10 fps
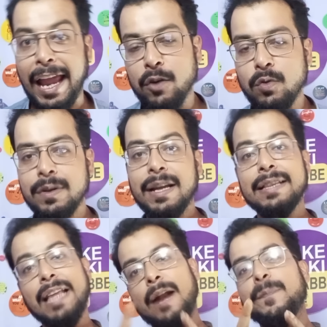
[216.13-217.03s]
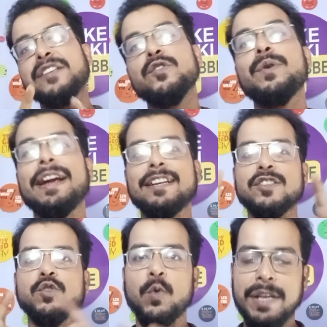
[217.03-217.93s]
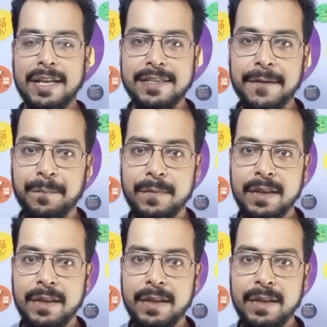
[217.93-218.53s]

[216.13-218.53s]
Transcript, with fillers: কেন তার পেছনেও একটা স্টোরি আছে